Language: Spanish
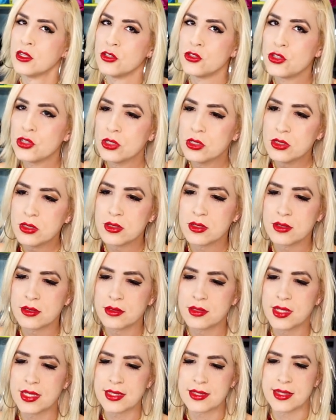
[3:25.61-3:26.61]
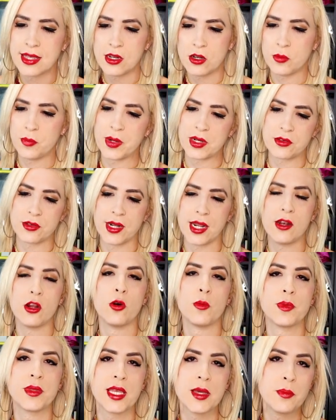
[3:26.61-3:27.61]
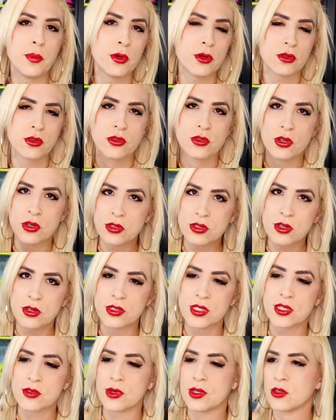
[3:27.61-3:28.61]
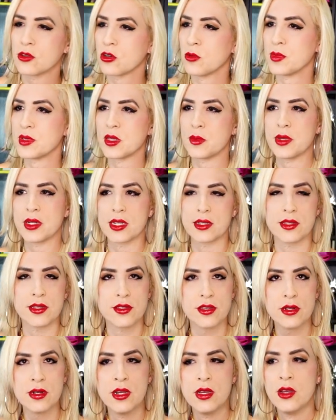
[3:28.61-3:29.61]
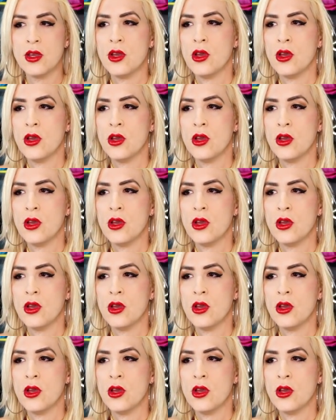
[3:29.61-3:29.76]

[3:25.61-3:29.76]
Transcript: Yo desde lo personal opté por dos cosas cuando comencé mi transición.